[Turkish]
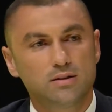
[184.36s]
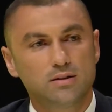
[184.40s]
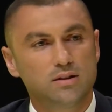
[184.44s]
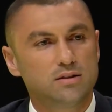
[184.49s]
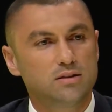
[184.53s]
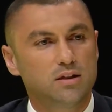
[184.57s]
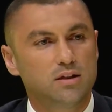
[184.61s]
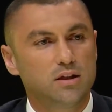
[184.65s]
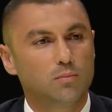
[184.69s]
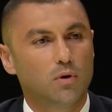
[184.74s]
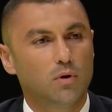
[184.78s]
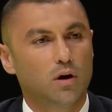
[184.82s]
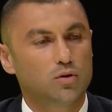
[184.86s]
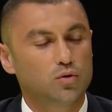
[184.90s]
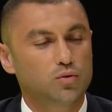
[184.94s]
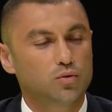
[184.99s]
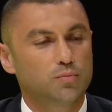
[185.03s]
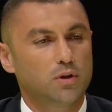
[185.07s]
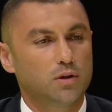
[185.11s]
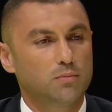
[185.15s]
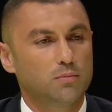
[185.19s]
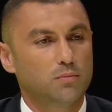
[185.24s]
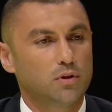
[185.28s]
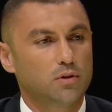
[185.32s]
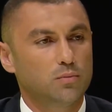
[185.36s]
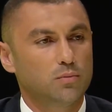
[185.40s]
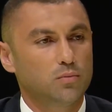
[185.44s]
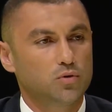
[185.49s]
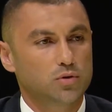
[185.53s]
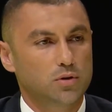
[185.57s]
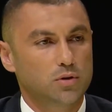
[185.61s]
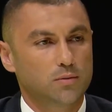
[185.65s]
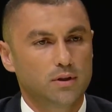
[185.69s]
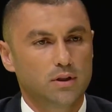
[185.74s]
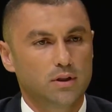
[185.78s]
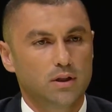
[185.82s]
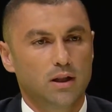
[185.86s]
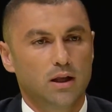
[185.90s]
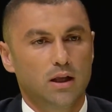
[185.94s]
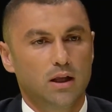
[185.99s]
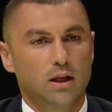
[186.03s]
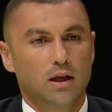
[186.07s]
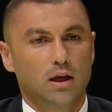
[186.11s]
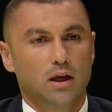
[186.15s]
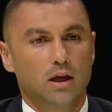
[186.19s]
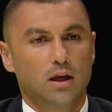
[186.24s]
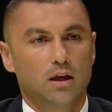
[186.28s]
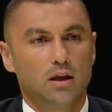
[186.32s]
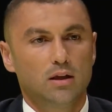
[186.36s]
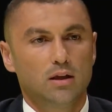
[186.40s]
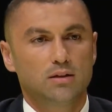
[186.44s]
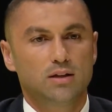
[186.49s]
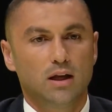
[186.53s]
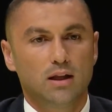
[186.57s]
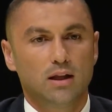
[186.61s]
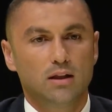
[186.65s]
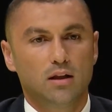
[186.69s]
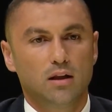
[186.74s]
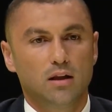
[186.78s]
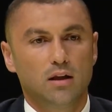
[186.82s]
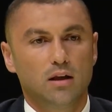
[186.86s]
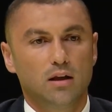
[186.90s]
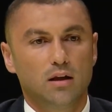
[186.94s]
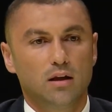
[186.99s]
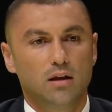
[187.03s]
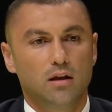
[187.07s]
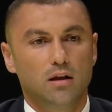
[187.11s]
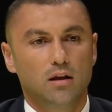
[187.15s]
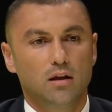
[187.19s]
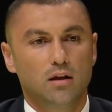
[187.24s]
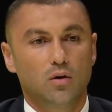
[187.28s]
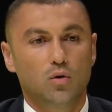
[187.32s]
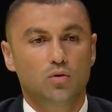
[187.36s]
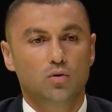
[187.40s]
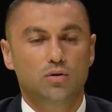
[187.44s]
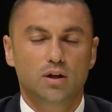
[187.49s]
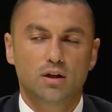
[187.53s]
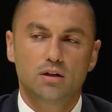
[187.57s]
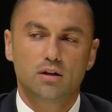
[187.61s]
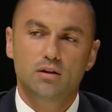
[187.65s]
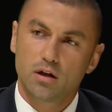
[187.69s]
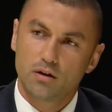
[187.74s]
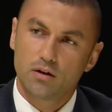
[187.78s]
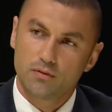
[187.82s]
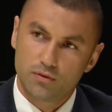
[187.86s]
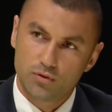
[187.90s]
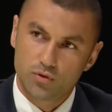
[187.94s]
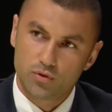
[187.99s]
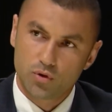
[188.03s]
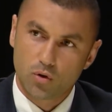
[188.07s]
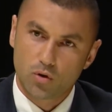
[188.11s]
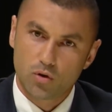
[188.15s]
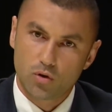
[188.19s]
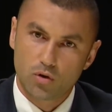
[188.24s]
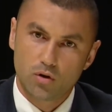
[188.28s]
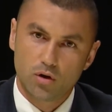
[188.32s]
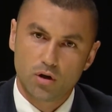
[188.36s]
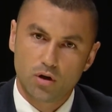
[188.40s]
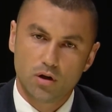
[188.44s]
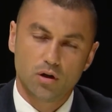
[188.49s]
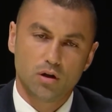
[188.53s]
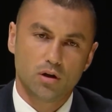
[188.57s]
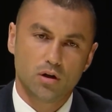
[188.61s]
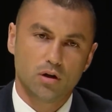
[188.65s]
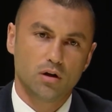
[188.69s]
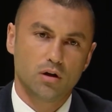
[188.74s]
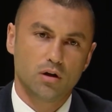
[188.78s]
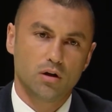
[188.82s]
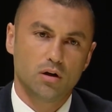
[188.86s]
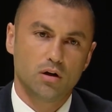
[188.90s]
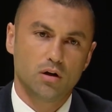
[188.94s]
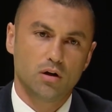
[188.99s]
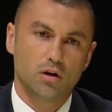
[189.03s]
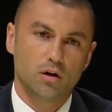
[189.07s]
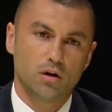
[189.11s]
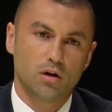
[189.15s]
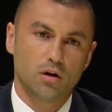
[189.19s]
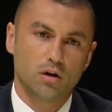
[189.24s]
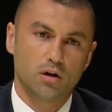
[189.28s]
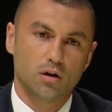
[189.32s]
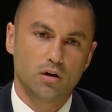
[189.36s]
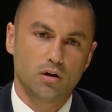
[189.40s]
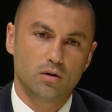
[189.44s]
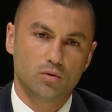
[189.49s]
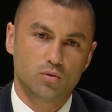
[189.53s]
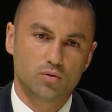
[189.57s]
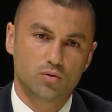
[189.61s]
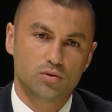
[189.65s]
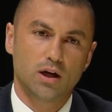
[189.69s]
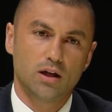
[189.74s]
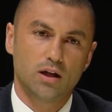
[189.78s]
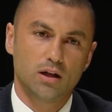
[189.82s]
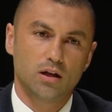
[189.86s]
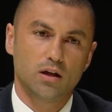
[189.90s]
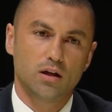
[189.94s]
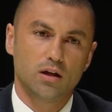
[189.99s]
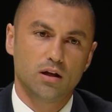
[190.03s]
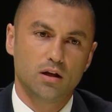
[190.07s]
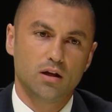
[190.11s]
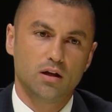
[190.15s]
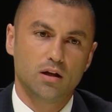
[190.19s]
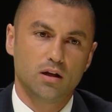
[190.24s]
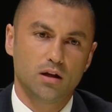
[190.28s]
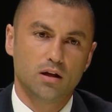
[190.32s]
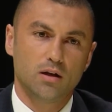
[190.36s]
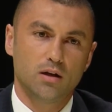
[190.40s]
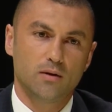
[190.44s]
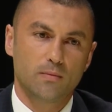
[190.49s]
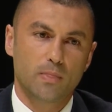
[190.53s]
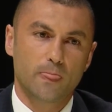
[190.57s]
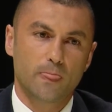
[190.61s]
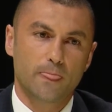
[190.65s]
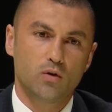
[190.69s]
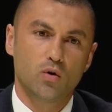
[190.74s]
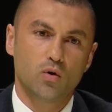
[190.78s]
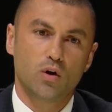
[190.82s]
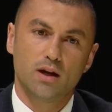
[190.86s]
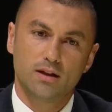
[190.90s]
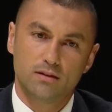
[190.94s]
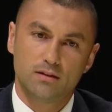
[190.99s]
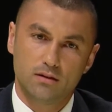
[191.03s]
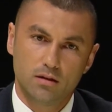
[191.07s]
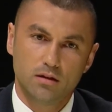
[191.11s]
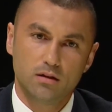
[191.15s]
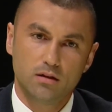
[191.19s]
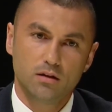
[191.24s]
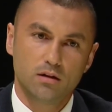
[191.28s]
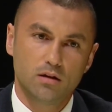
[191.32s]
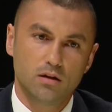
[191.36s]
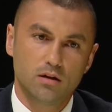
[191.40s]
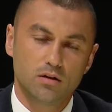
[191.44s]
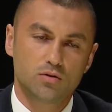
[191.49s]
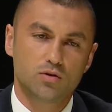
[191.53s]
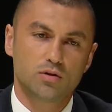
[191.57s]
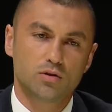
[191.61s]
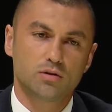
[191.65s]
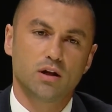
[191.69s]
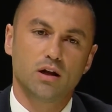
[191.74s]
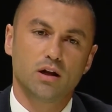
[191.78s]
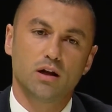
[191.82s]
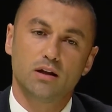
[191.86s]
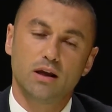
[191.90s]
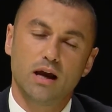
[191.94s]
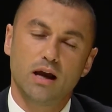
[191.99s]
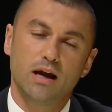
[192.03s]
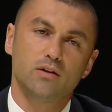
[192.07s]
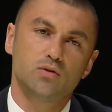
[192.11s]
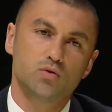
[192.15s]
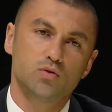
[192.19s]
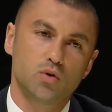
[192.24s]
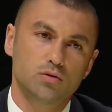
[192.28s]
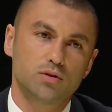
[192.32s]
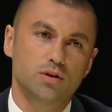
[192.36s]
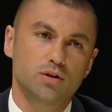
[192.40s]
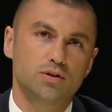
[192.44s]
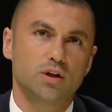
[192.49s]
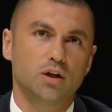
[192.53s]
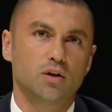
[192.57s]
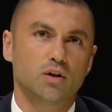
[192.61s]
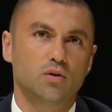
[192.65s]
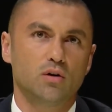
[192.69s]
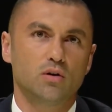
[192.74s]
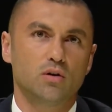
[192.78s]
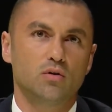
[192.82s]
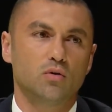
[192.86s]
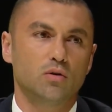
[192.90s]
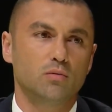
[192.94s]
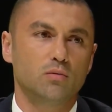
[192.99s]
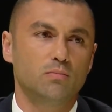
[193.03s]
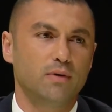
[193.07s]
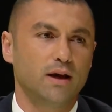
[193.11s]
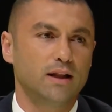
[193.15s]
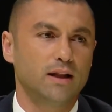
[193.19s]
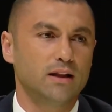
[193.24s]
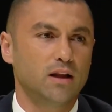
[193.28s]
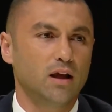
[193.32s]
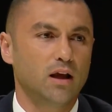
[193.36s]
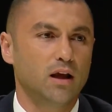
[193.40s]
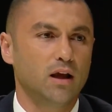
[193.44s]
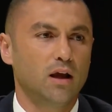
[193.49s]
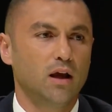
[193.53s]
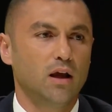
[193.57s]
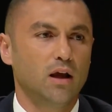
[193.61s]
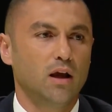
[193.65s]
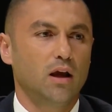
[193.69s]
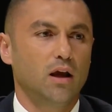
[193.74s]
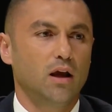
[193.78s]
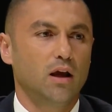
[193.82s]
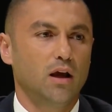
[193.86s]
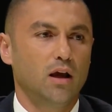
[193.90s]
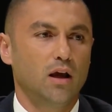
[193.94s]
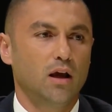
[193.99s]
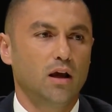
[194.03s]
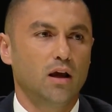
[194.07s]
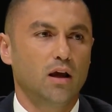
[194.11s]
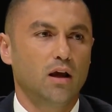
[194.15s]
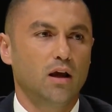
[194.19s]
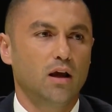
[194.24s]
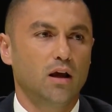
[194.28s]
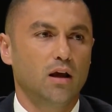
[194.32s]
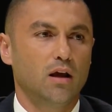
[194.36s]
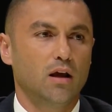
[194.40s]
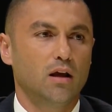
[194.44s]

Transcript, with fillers: sizleri mahcup etmedim o zaman. E, sen de öteki tarafı çok e, güzel e, yönettin. Beraber. Sana, yani çok teşekkür ediyorum. Ben de e,